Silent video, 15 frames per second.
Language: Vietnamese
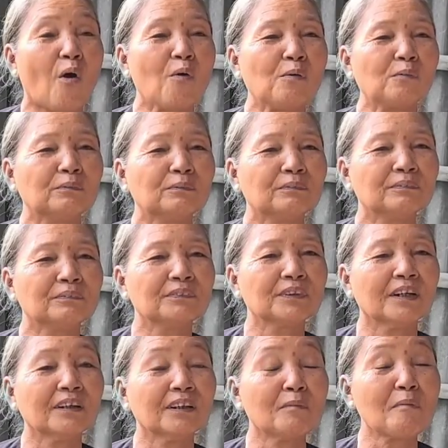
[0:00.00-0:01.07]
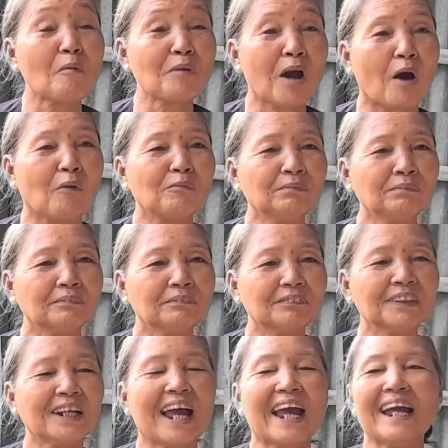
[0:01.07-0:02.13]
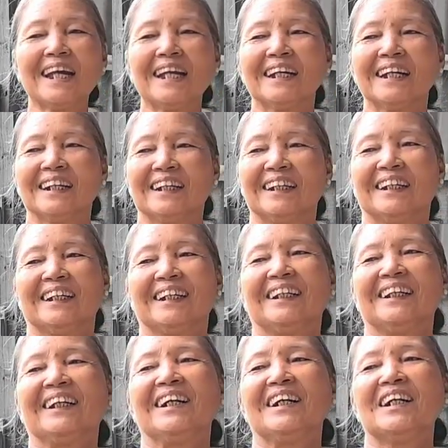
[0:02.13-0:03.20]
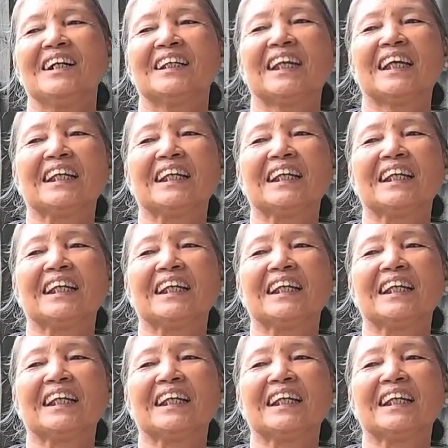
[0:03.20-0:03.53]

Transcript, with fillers: cổ. Nó, nó móc hỏng, nó ăn đó.